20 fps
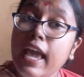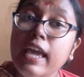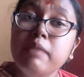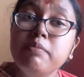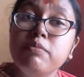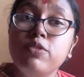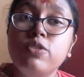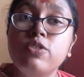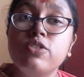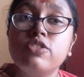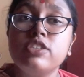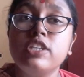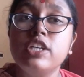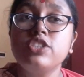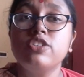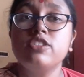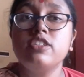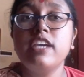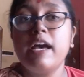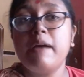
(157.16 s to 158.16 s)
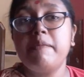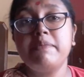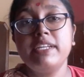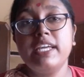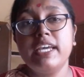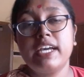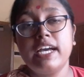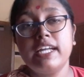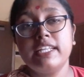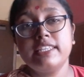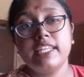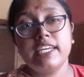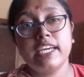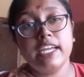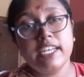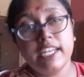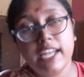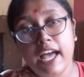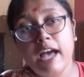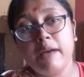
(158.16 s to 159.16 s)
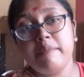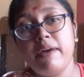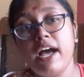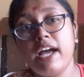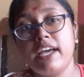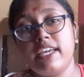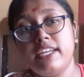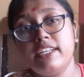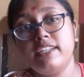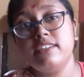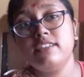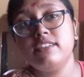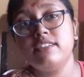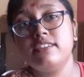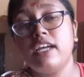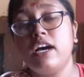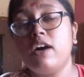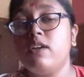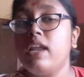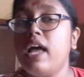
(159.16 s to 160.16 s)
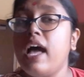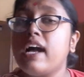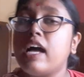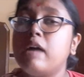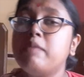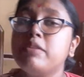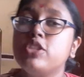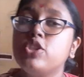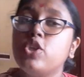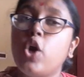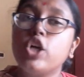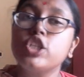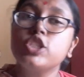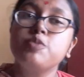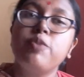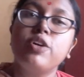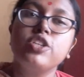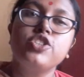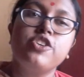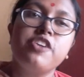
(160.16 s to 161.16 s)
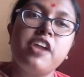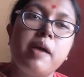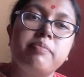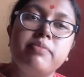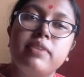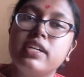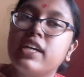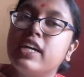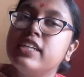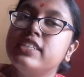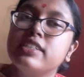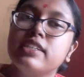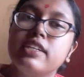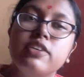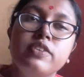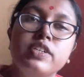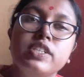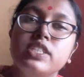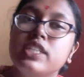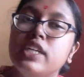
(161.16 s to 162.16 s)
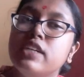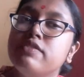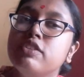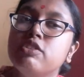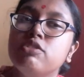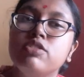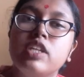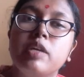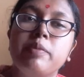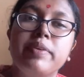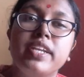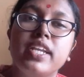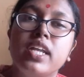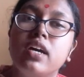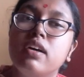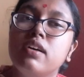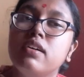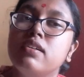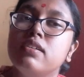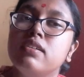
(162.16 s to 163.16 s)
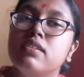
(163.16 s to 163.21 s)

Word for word: এই মুহূর্তে যদি আপনি এখান থেকে না ভাগেন তাহলে আগামী দশ বছর আপনার কাছে কেউ ইন্টারভিউ দেবে না